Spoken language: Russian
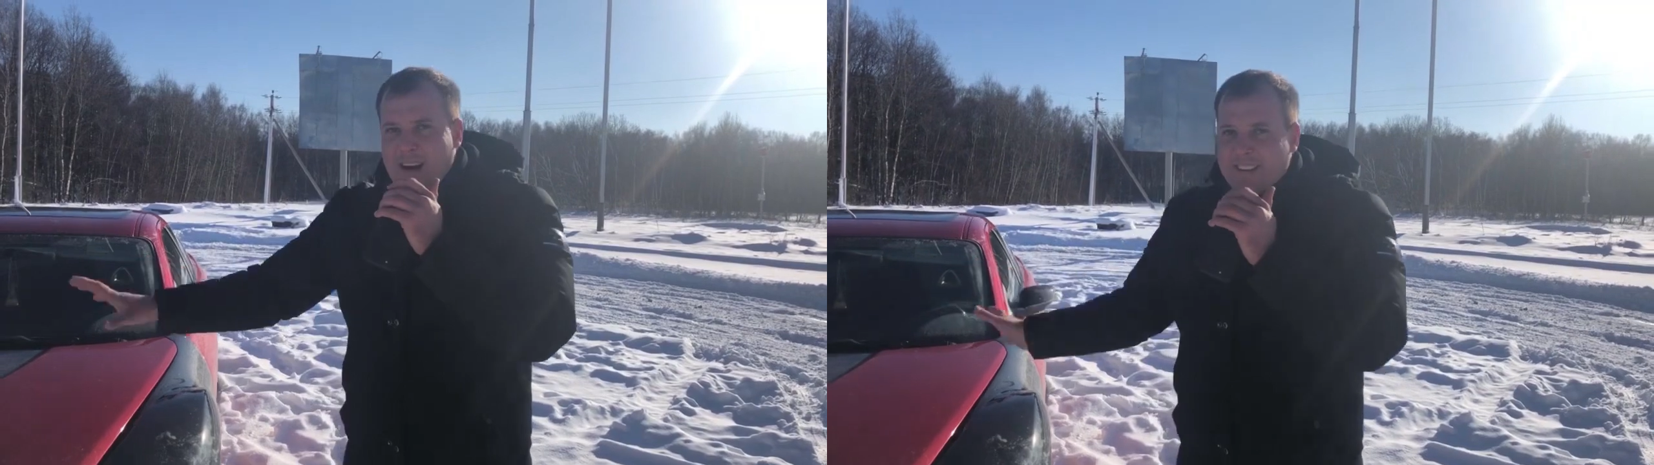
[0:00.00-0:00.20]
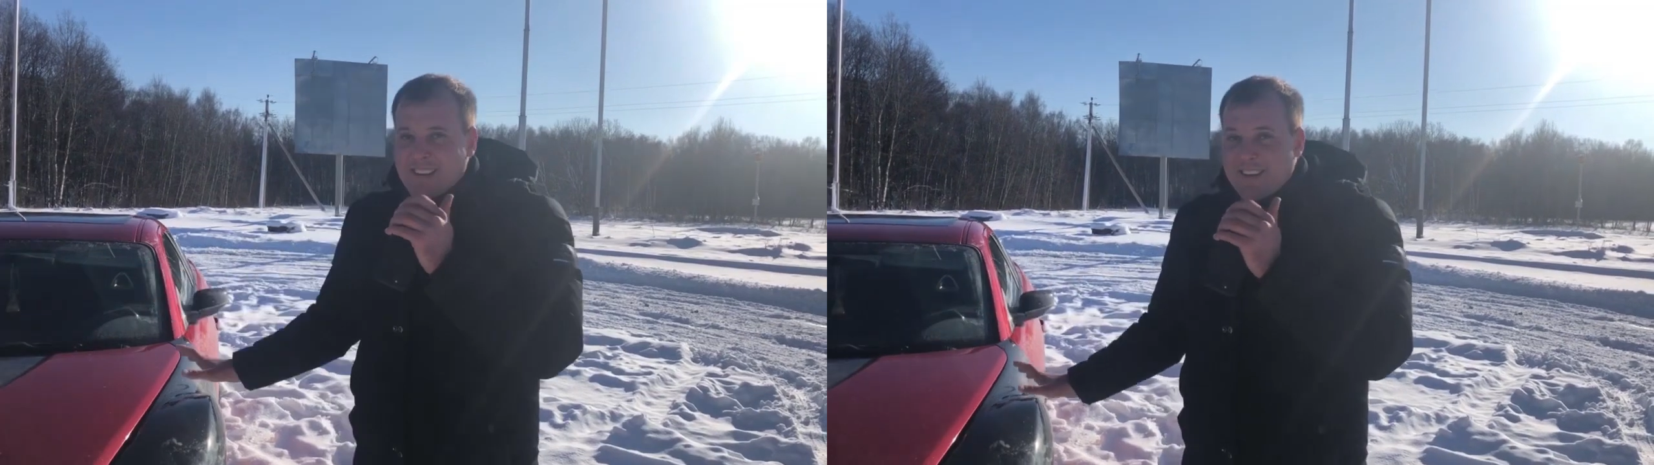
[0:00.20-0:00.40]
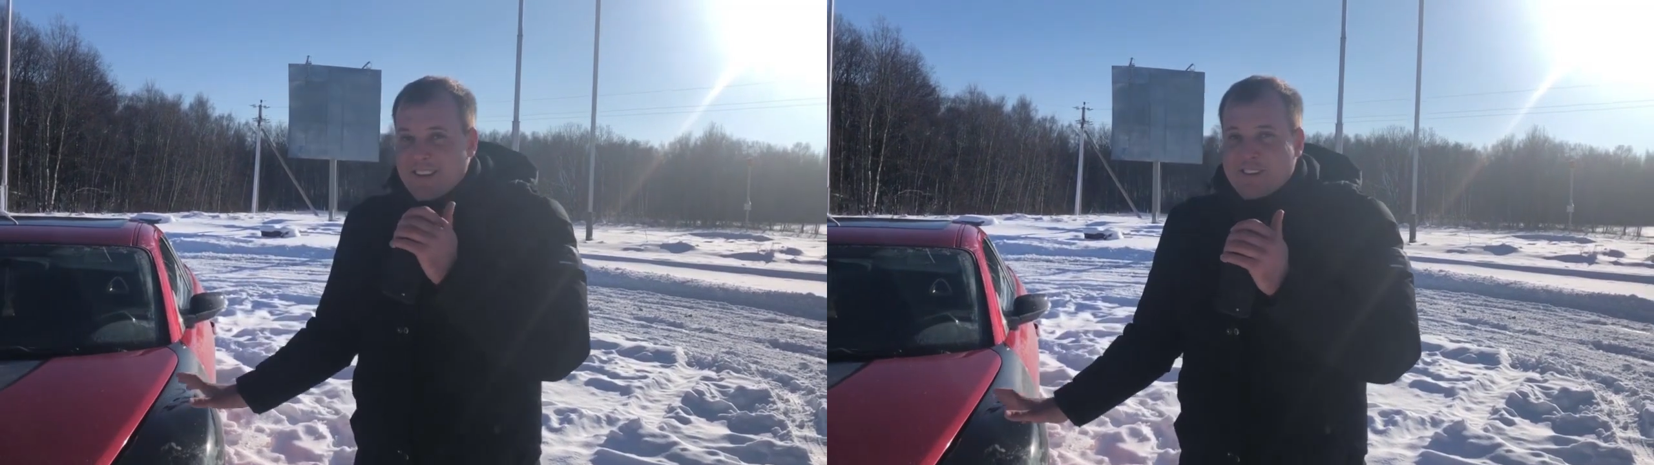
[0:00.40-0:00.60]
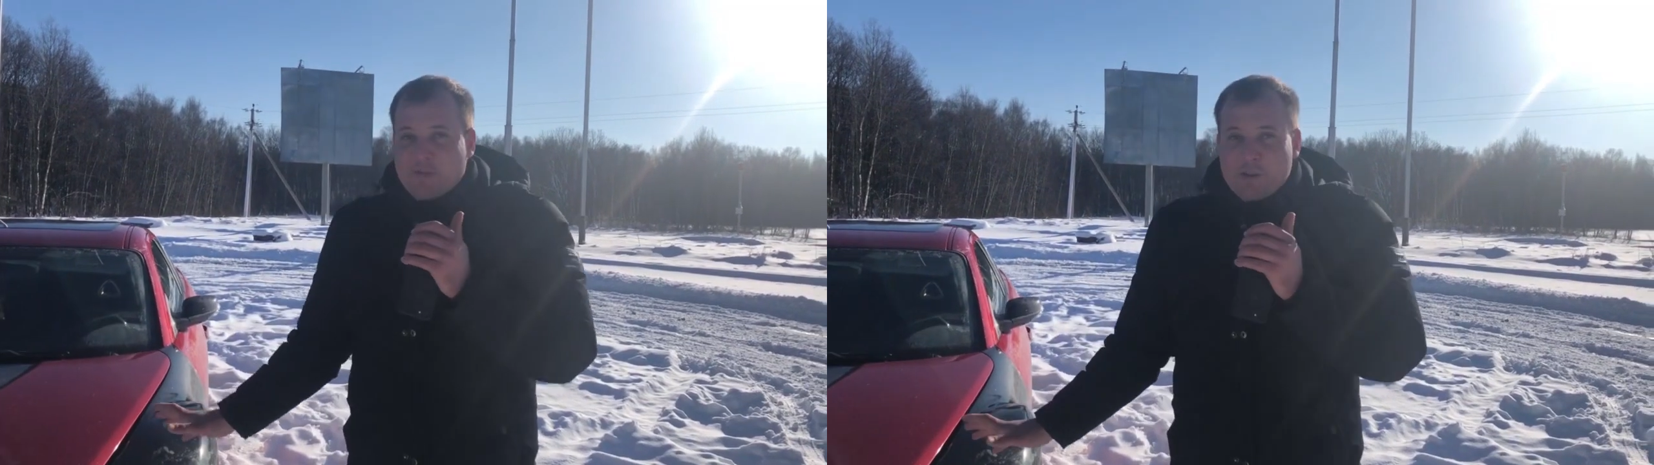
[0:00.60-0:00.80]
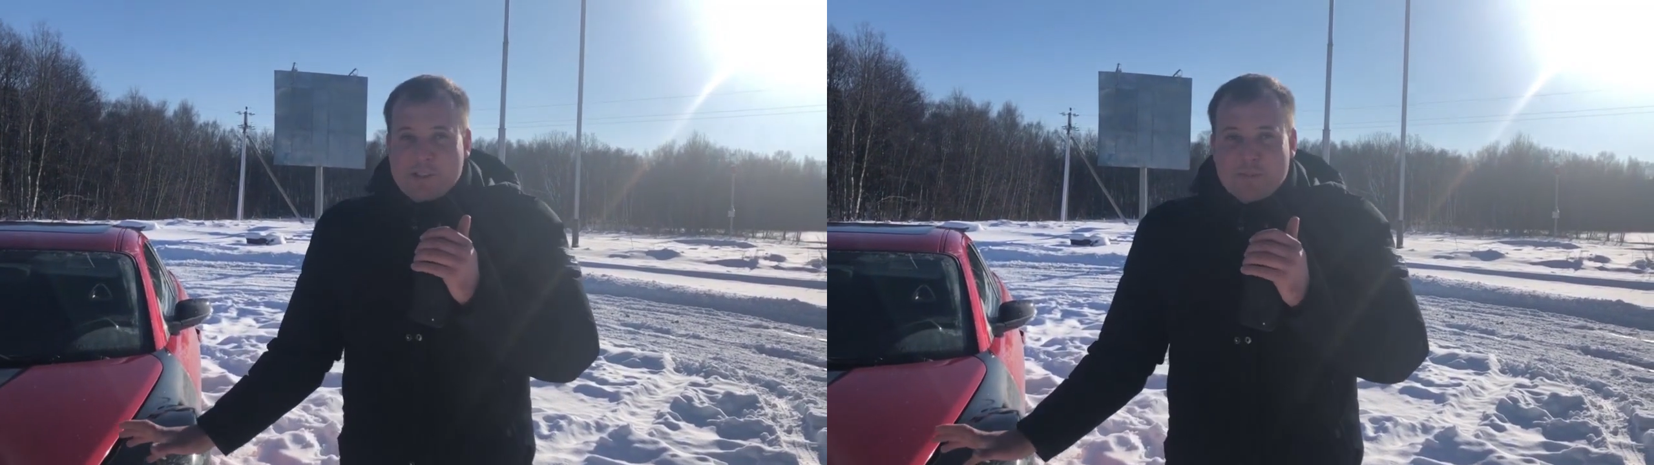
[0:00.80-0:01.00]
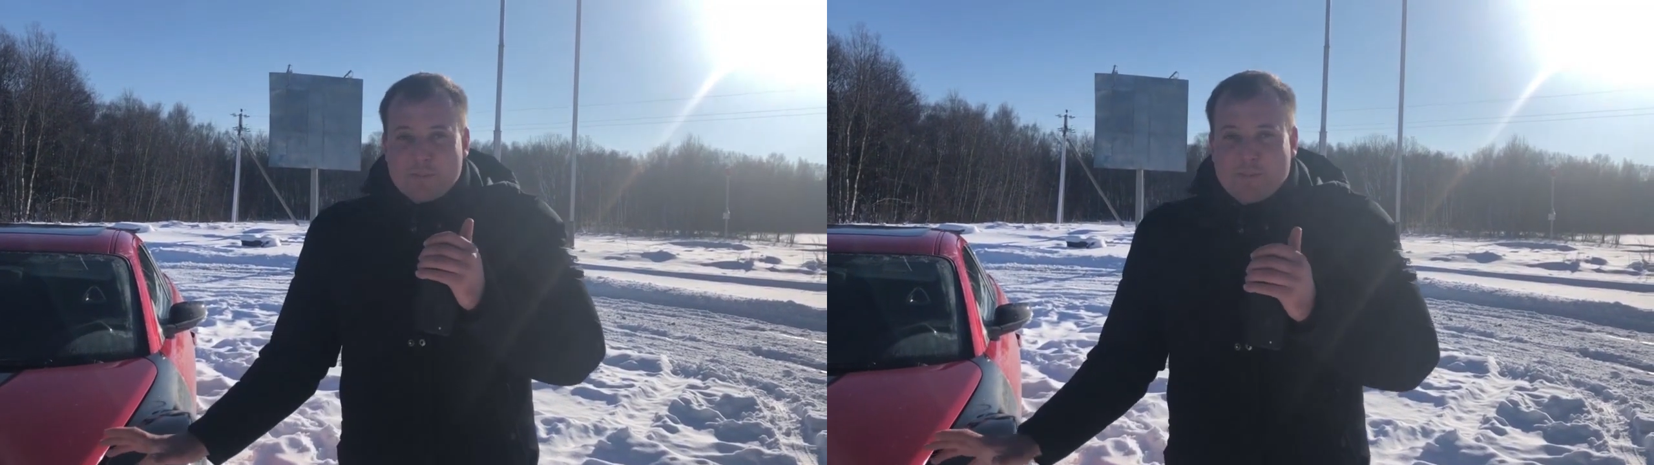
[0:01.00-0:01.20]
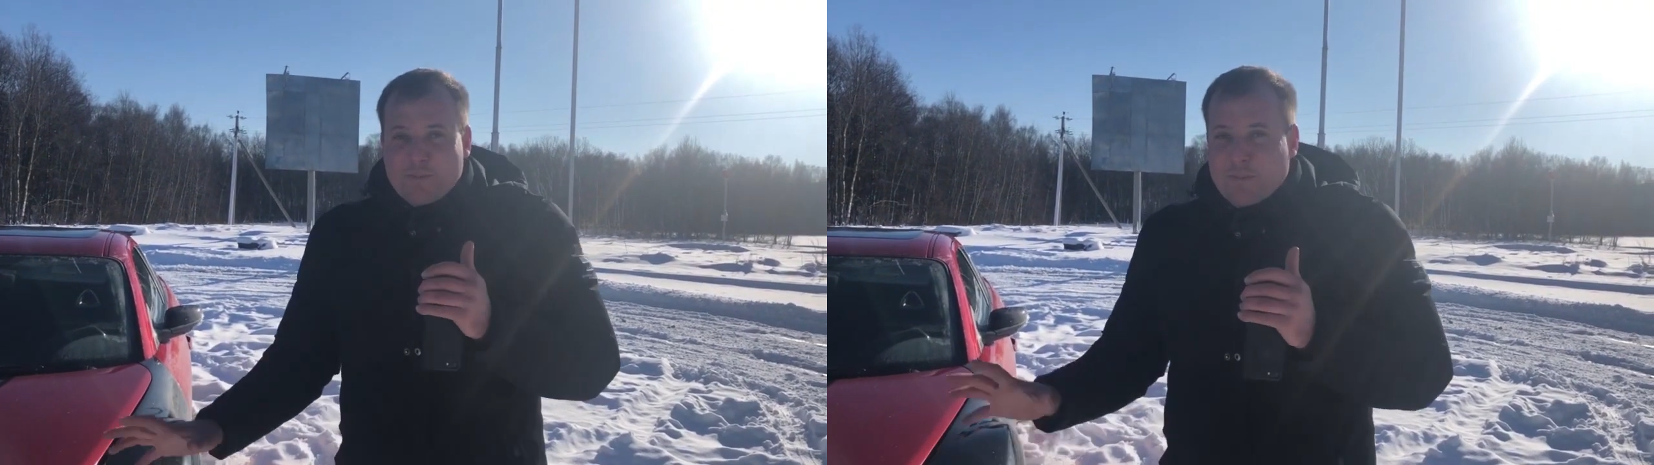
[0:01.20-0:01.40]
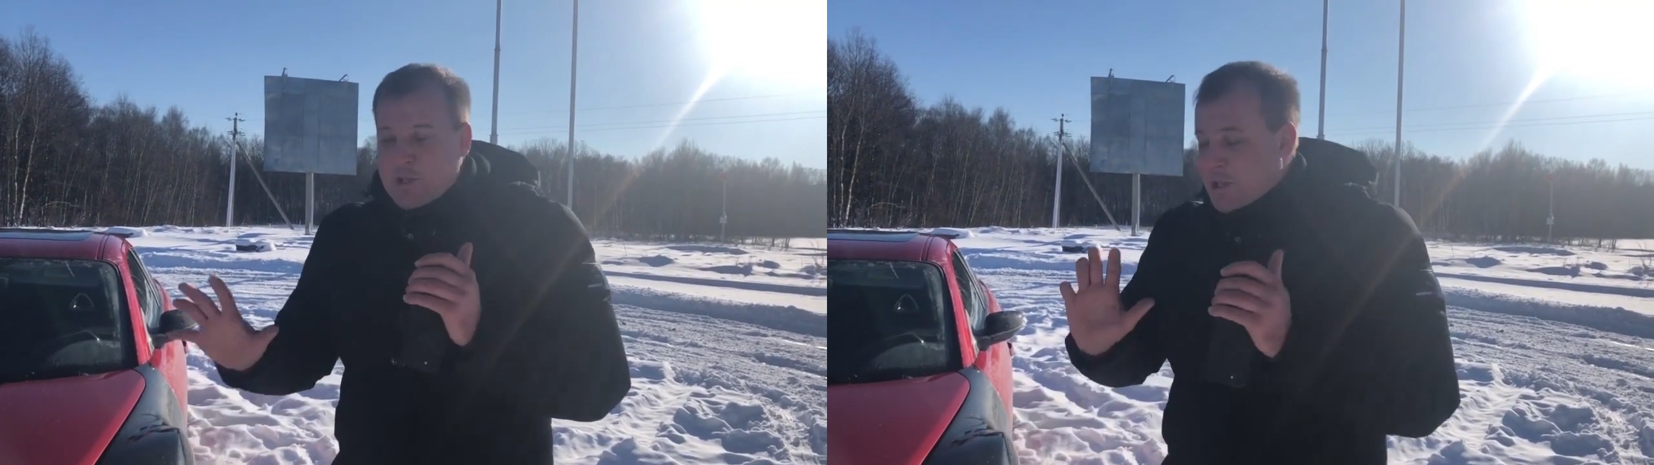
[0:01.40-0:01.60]
Mazda
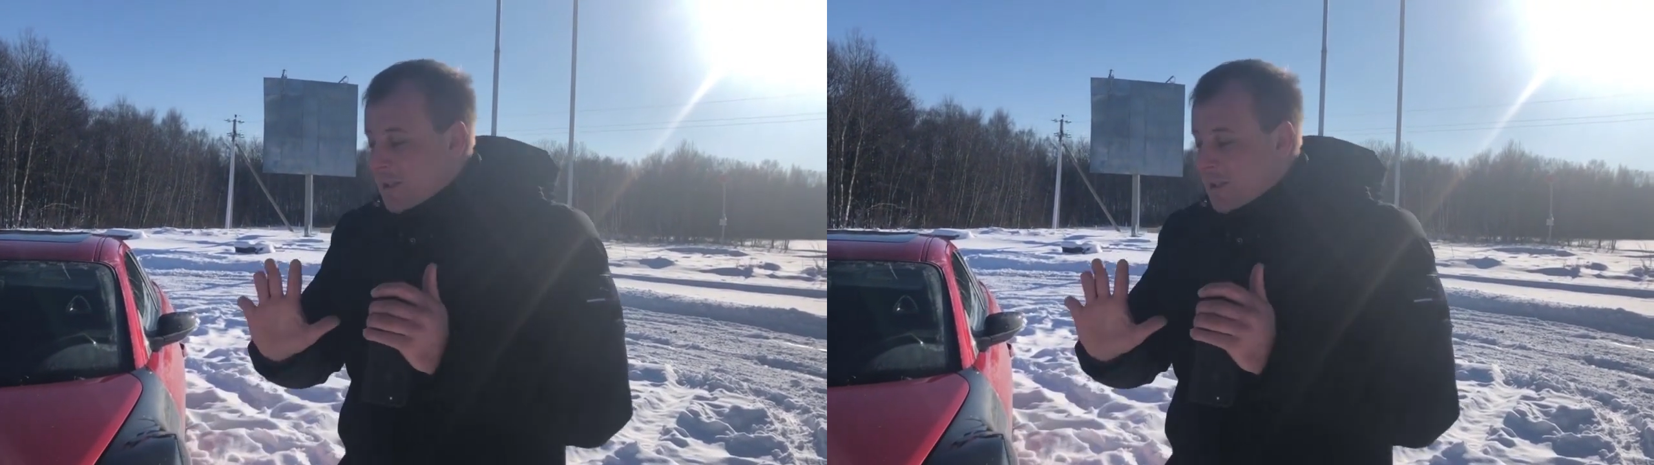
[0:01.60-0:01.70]
RX-8.